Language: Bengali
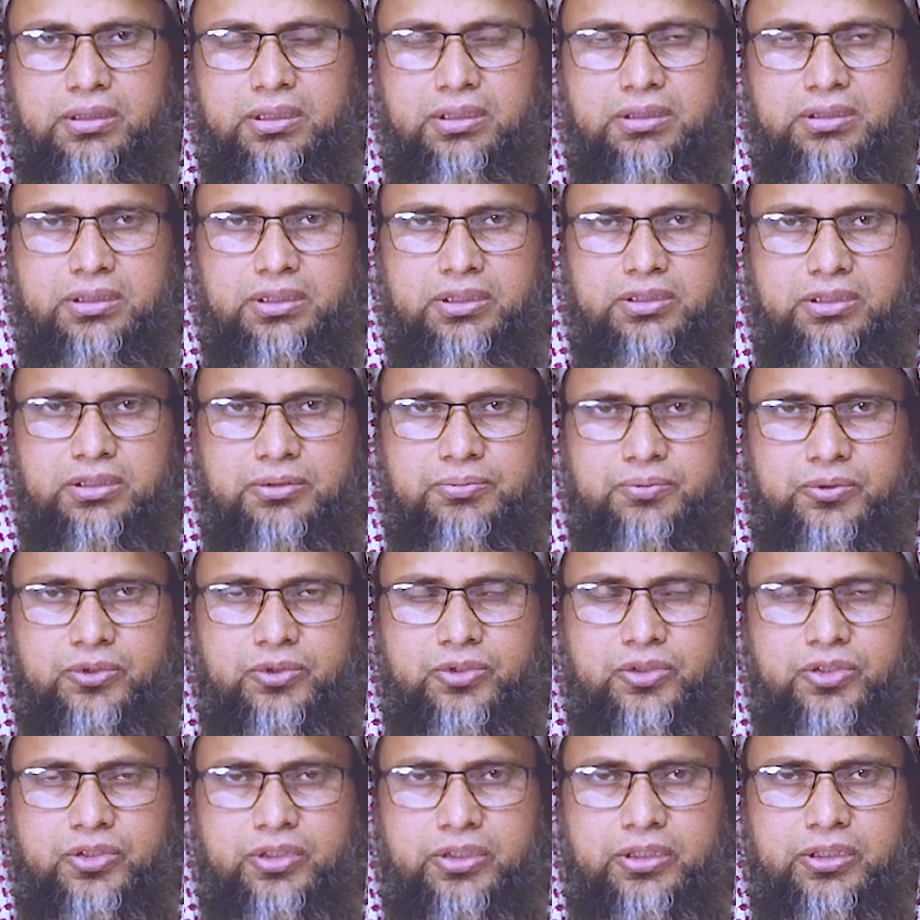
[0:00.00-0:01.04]
আজকে একটি
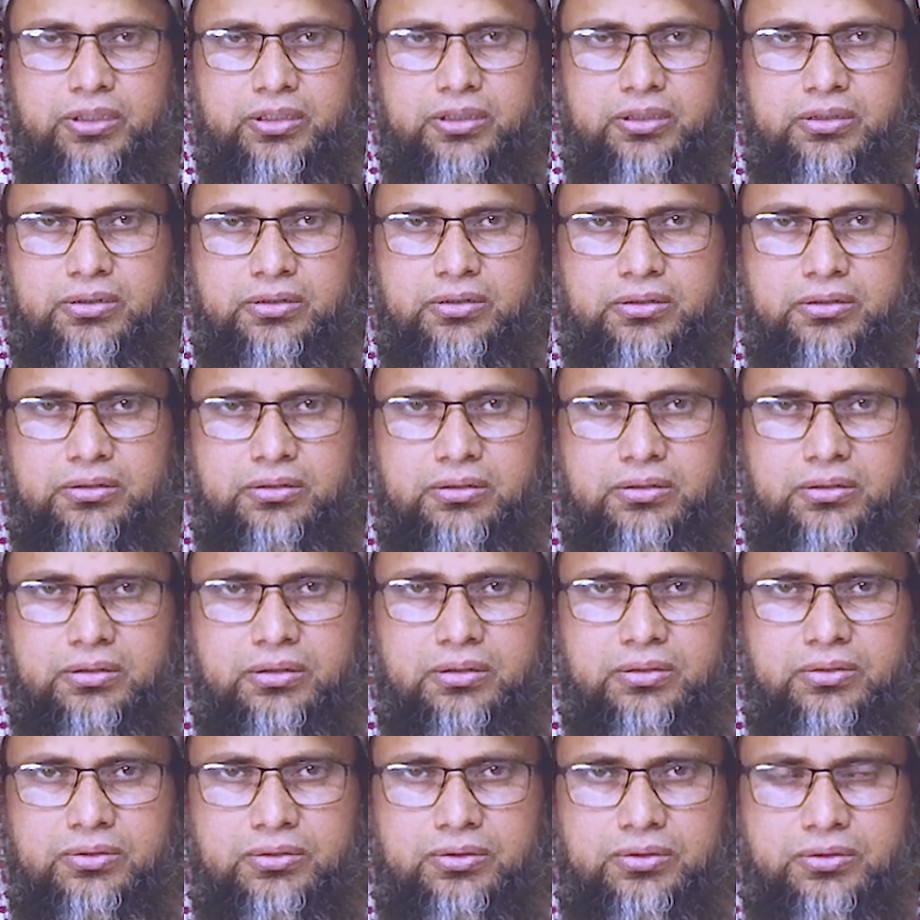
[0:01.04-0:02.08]
প্রশ্নের
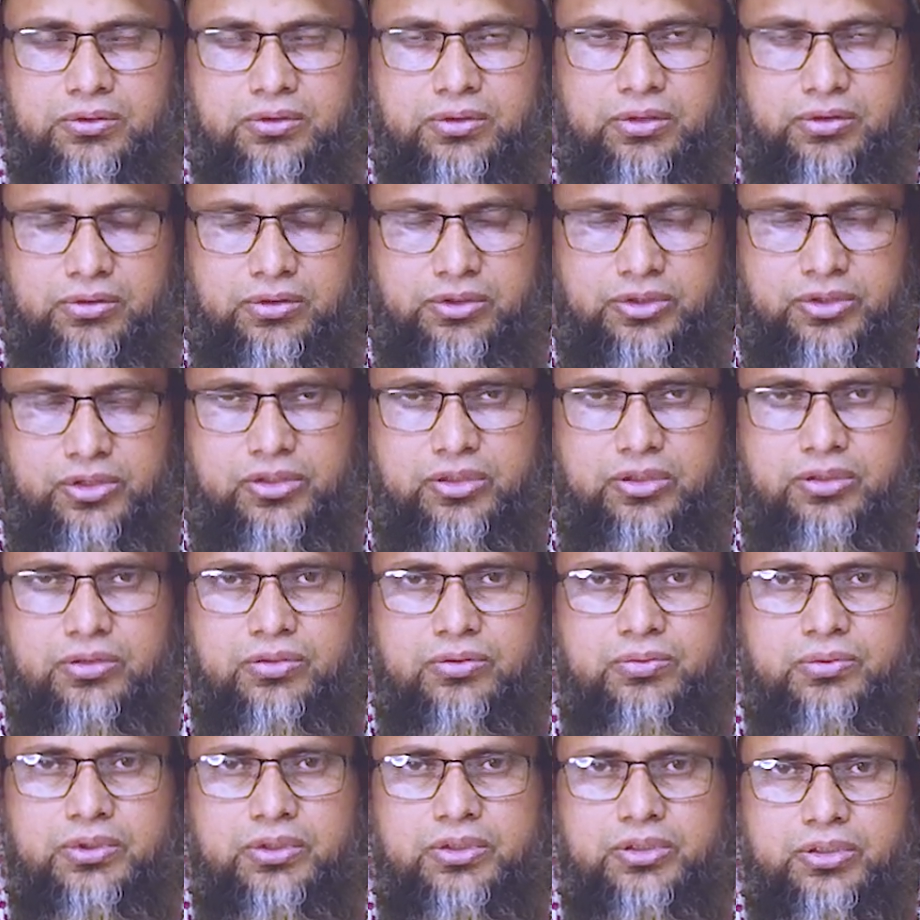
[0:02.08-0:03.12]
উত্তর দেওয়ার চেষ্টা
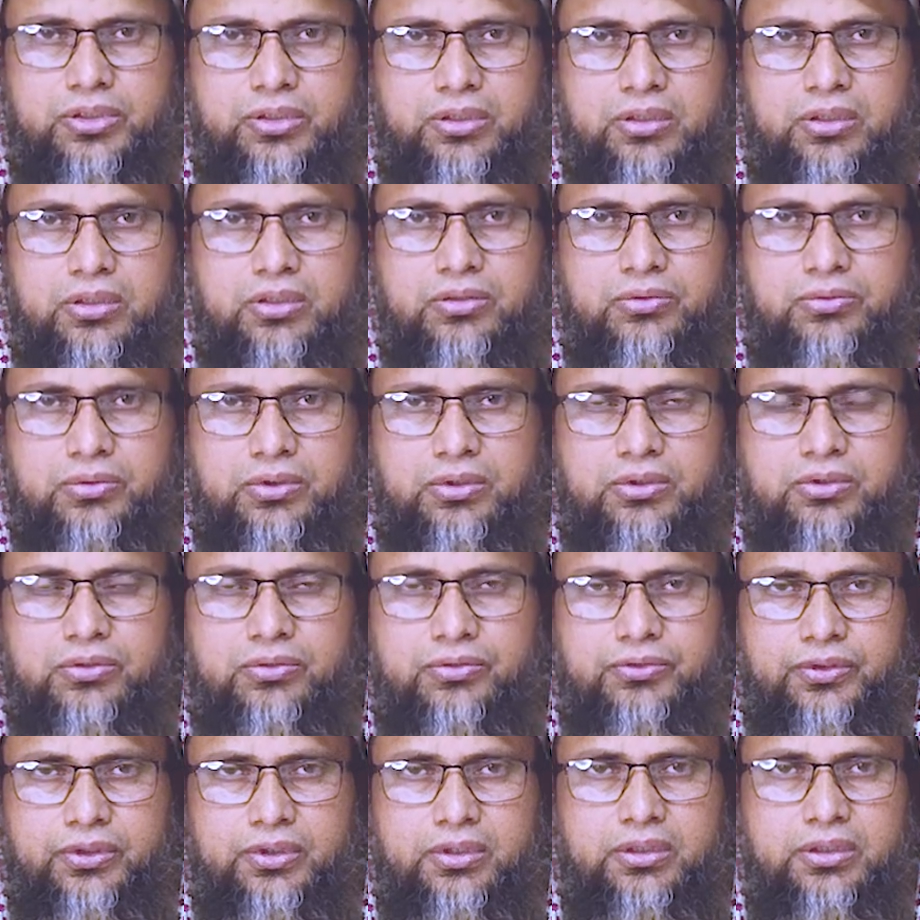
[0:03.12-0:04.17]
করব ইনশাআল্লাহ আমার
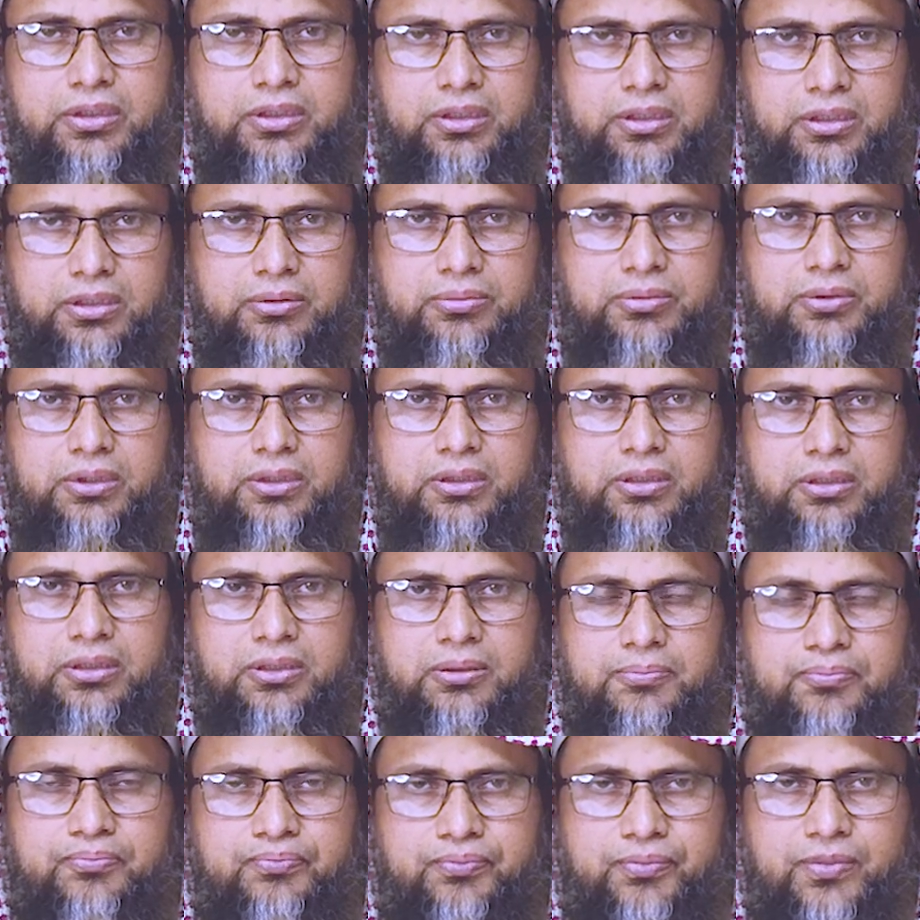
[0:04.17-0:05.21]
তৌফিক ইল্লা বিল্লাহ
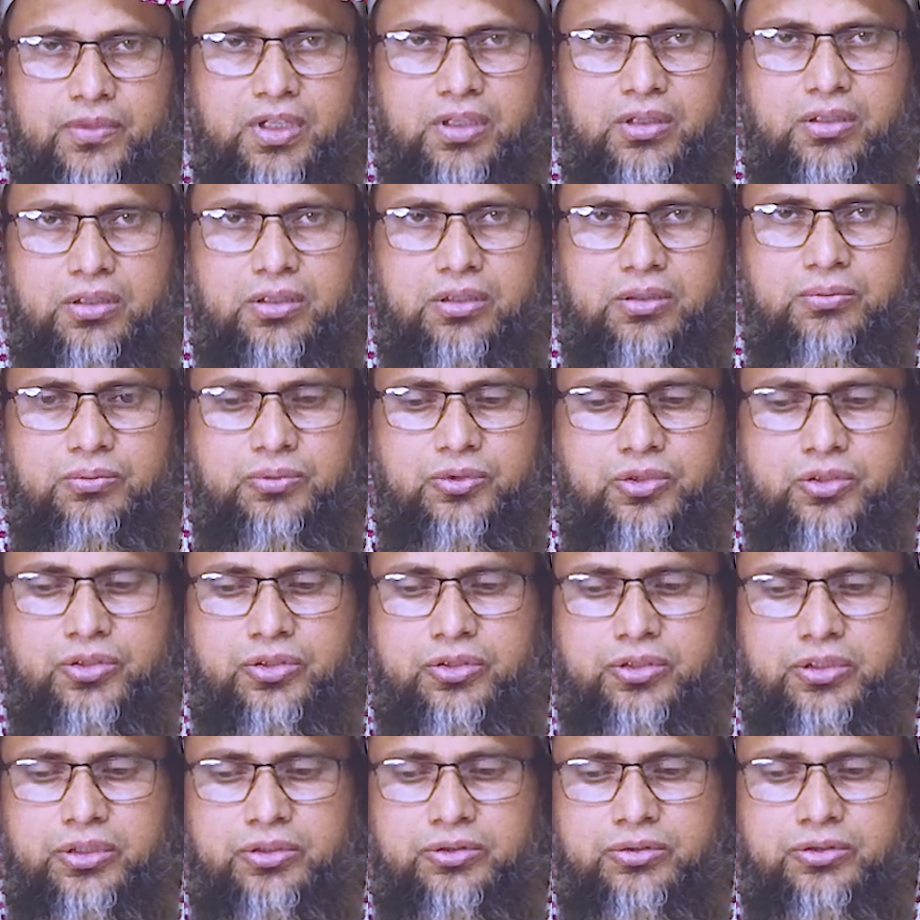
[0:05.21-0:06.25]

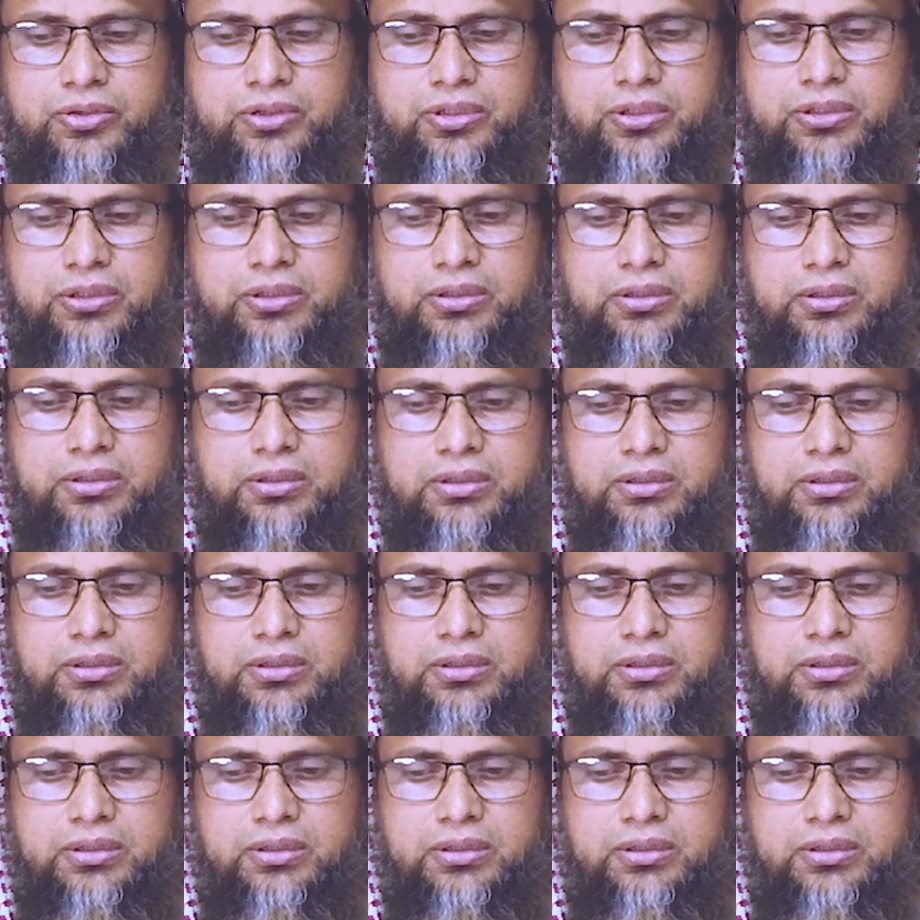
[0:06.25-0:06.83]
প্রশ্নটি হচ্ছে